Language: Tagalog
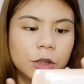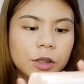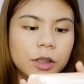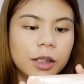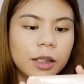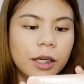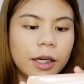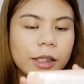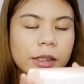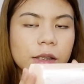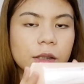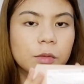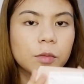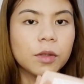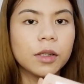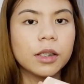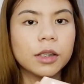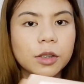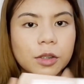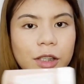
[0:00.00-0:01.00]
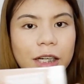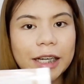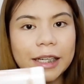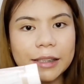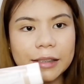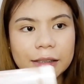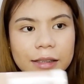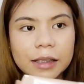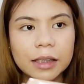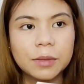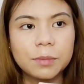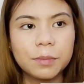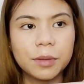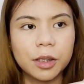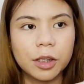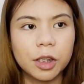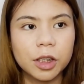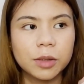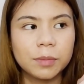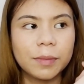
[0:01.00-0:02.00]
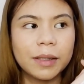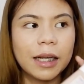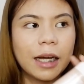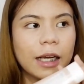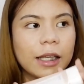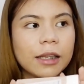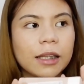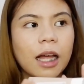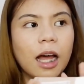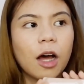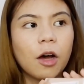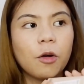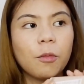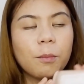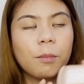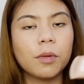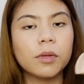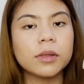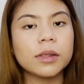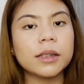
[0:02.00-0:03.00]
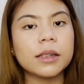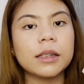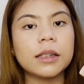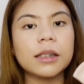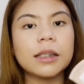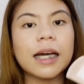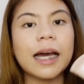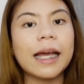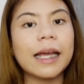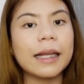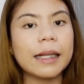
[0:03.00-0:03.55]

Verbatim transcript: Actually, I just wanna try this because may nakita akong post ni